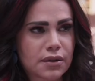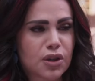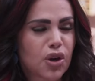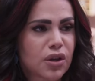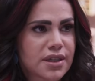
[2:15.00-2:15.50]

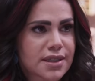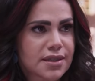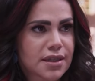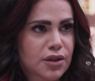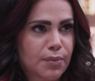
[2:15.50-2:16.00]
No lo
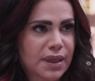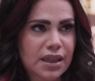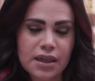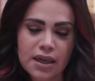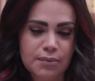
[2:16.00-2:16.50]
necesito para
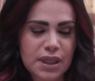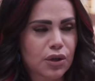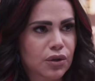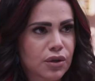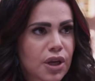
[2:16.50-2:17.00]
tener a mi
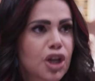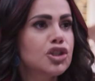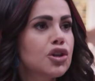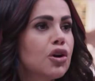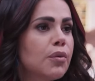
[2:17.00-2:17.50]
hijo.
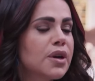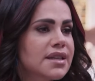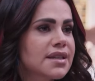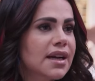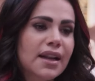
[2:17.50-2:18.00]
Yo lo voy a
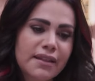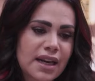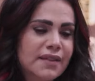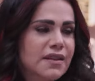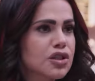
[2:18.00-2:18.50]
sacar
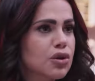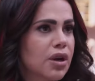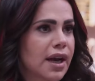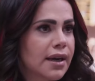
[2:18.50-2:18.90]
adelante sola.